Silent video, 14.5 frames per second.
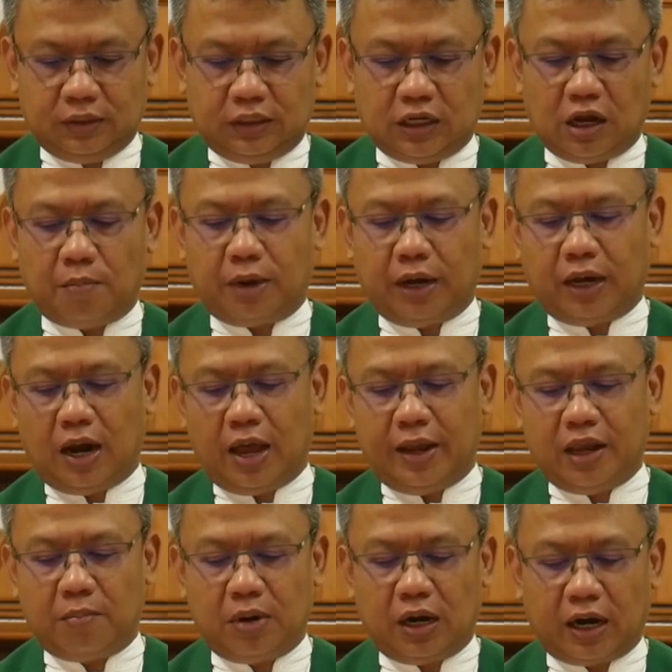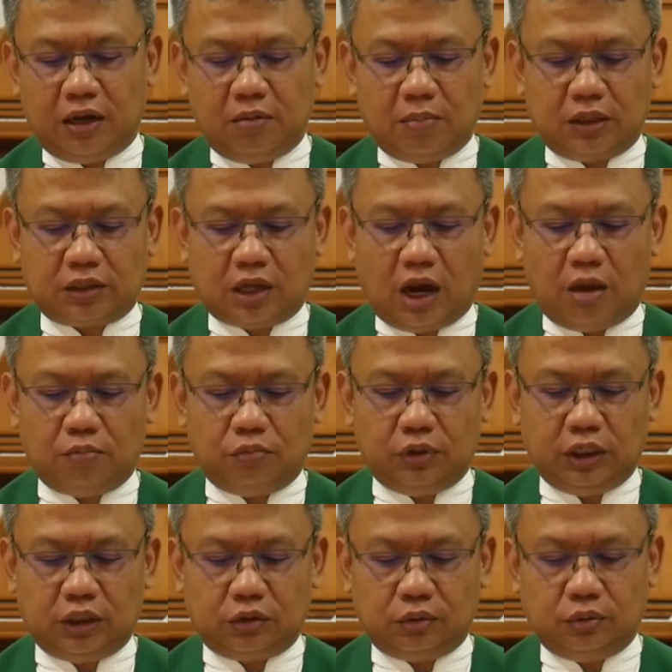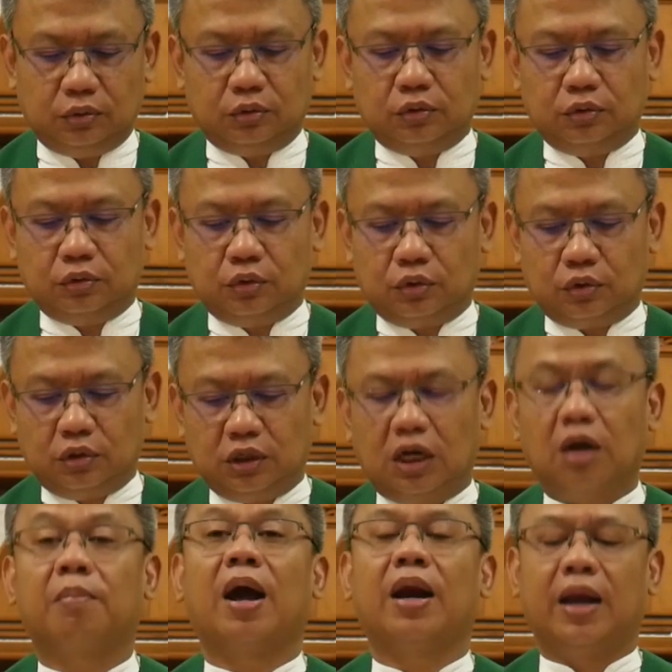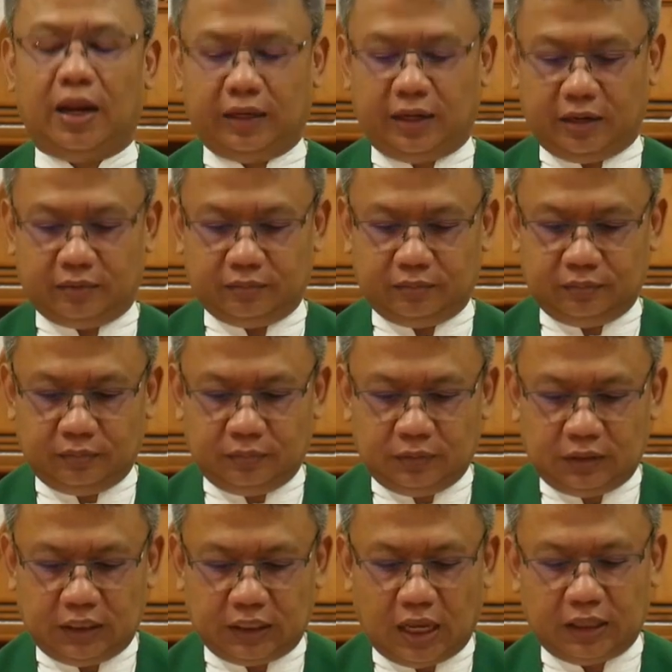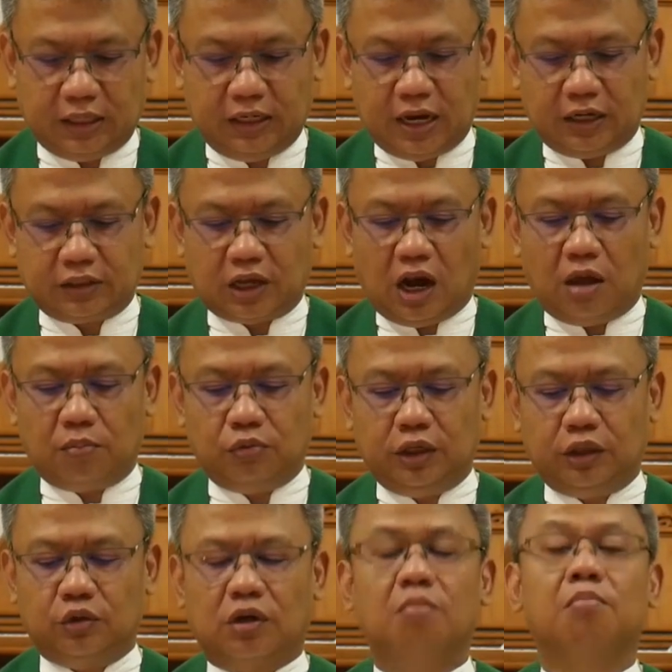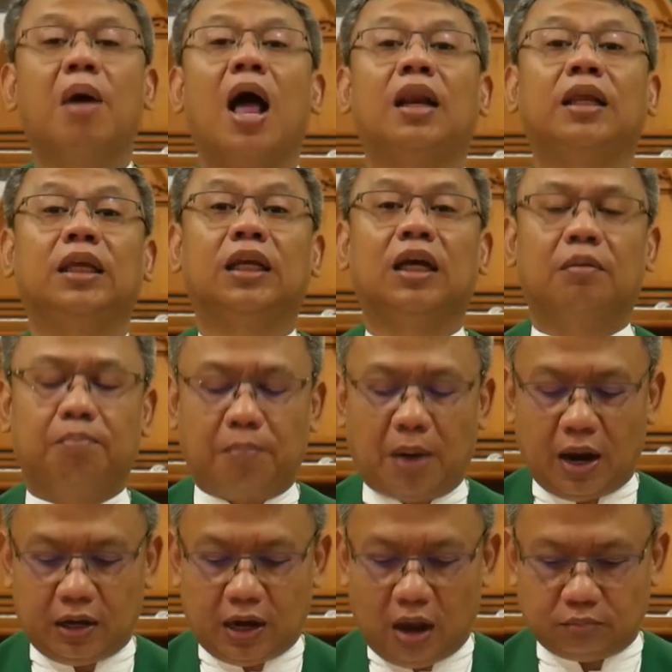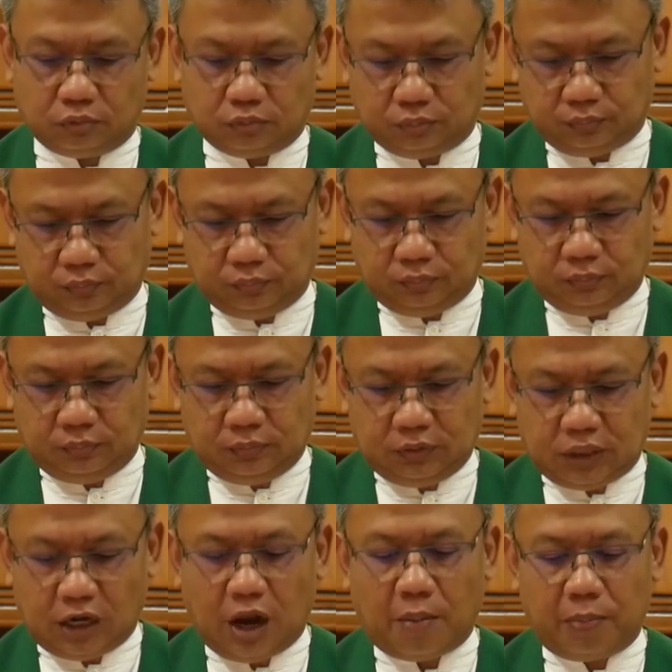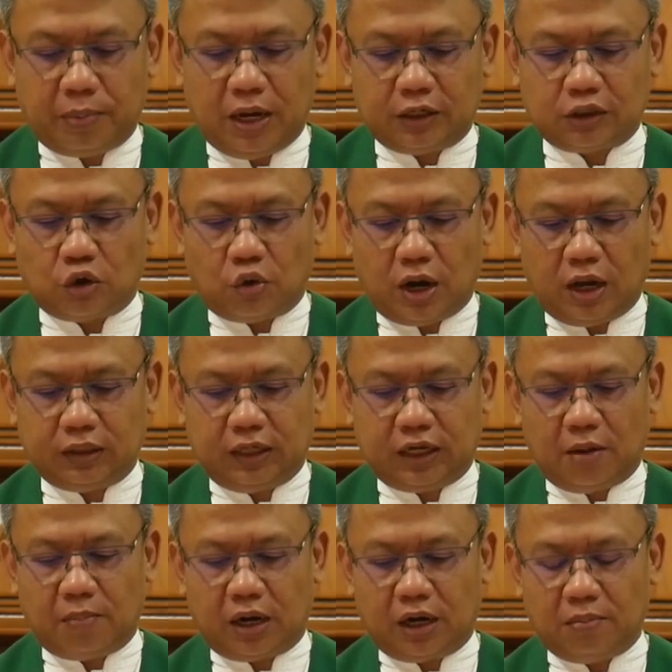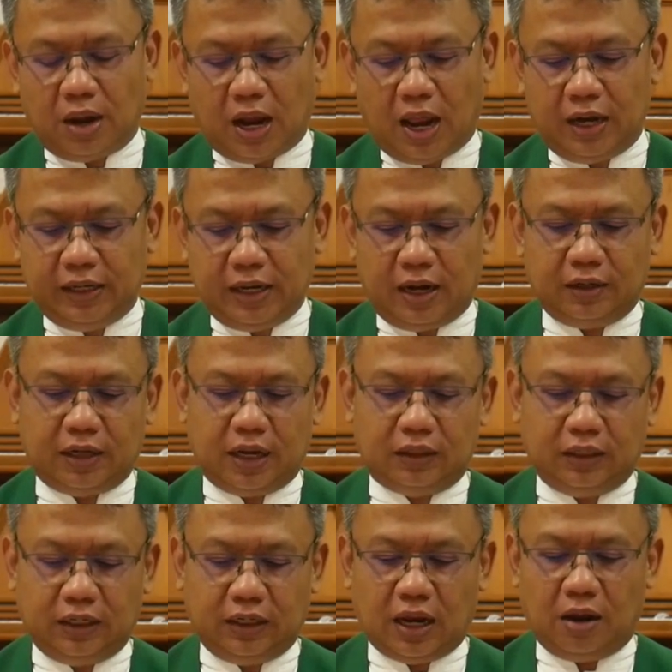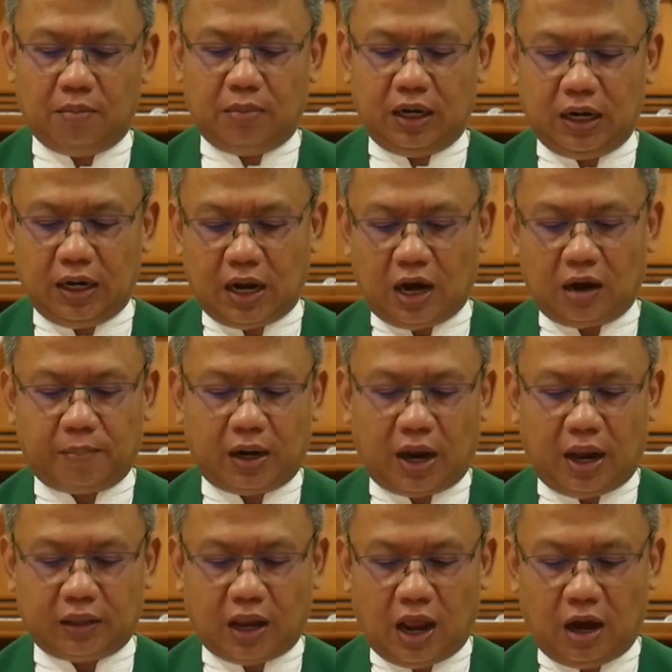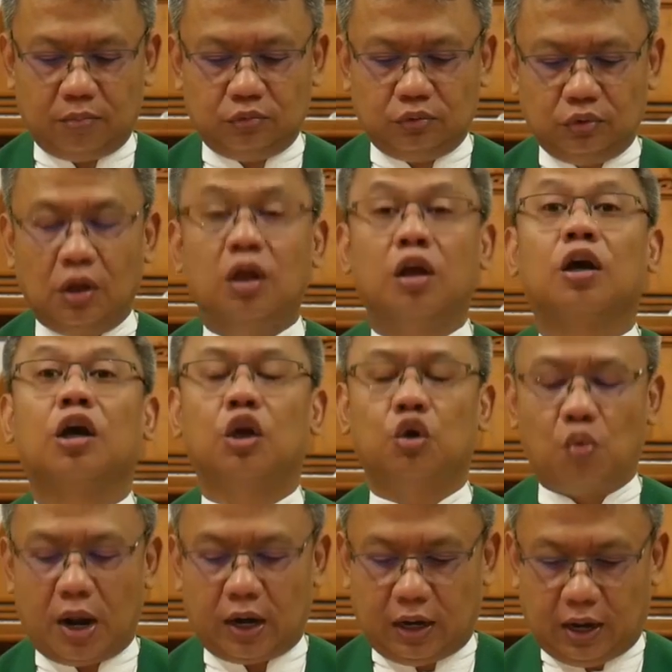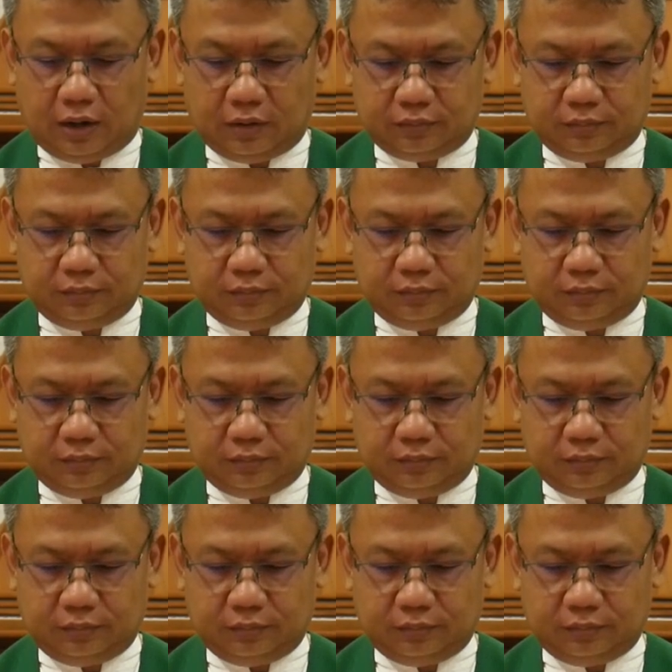Jika mereka layak menerima salammu itu, turun kepadanya. Jika tidak, salammu itu kembali kepadamu. Dan apabila seorang tidak menerima kalian dan tidak mendengar perkataanmu, keluarlah